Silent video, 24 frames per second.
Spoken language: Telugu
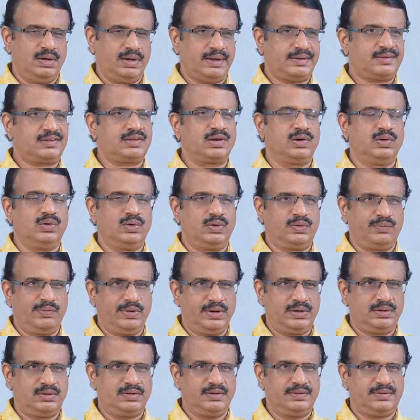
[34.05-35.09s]
ఎక్స్లో
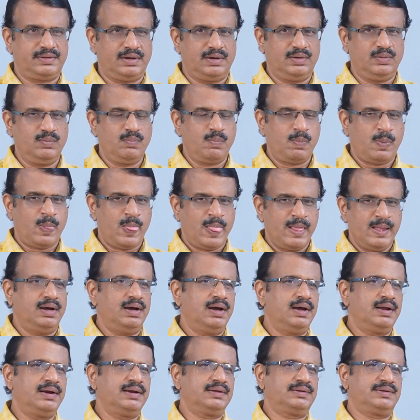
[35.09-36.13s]
ట్వీట్ చేశాడు
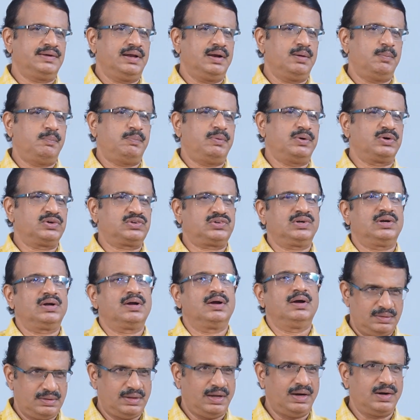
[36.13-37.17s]
ఆయన చాలా
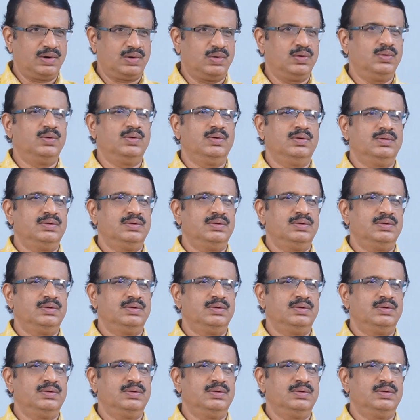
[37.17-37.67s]
పరుషంగా దాంట్లో